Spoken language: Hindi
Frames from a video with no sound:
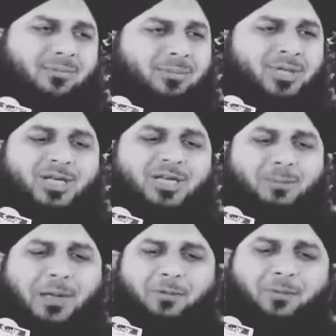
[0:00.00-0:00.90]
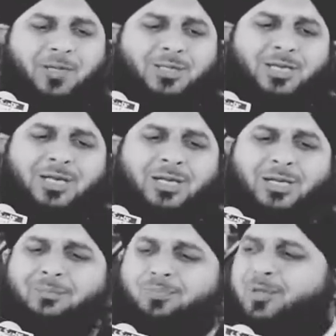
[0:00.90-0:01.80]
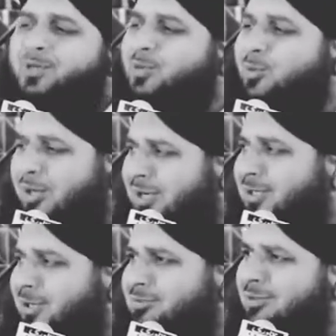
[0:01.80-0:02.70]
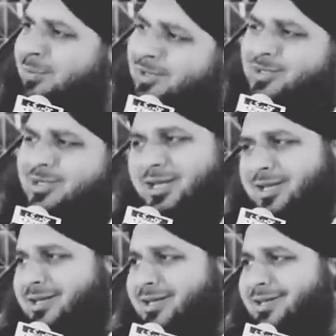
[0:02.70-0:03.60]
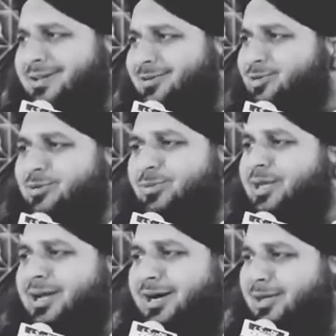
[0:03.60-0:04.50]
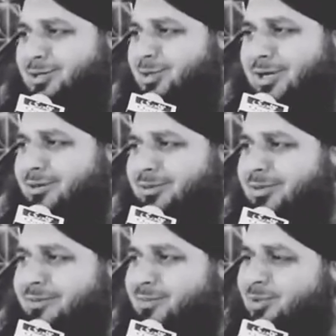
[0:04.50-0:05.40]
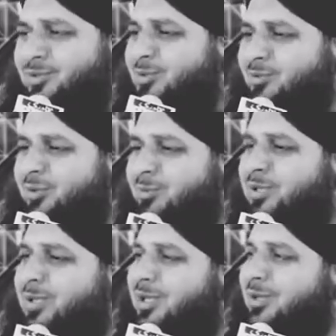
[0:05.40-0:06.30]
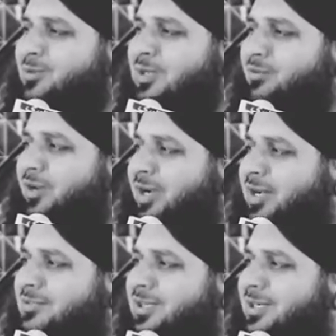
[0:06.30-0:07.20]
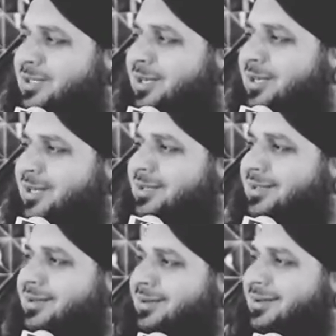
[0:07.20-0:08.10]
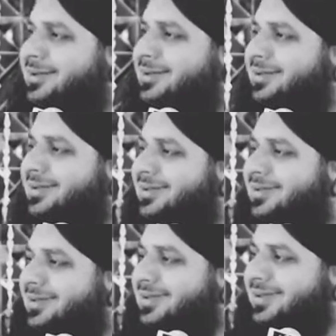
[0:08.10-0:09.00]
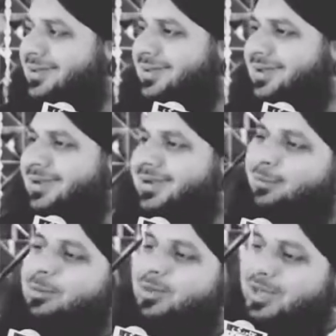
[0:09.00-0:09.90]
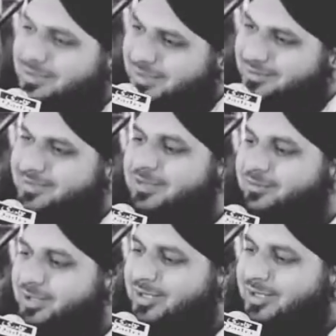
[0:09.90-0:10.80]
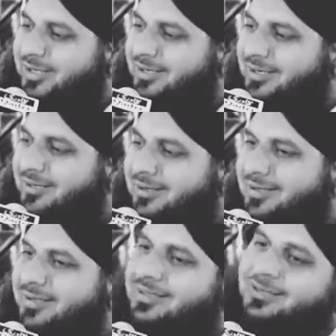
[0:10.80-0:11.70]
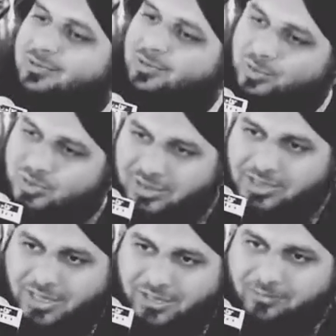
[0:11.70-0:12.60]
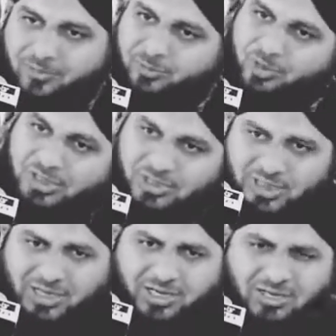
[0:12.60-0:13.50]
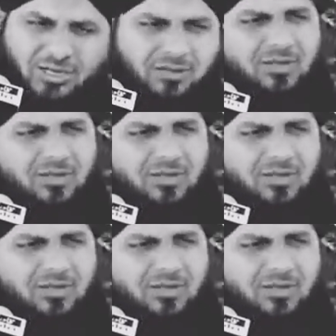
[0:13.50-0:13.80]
मैंने कहा महबूबा तेरे करम पे कुर्बान जाऊँ अब बस करे हुजूर मैं नहा चुका हूँ तो हुजूर फरमाने लगे उजाफा घर से इकट्ठे निकले थे ना गर्मी में एक जैसा सफ़र किया है ना यार तो गुसल कर मुझे अच्छा लगा